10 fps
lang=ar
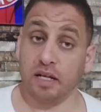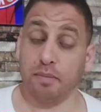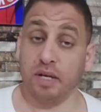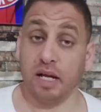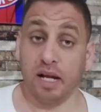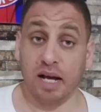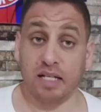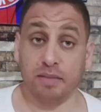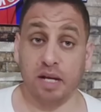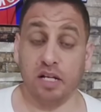ديربي
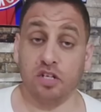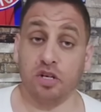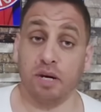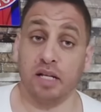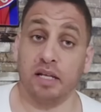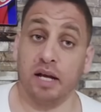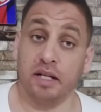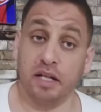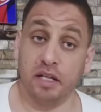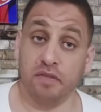العاصمة اللي جمعت
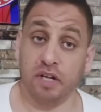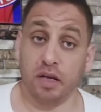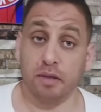النادي الافريقي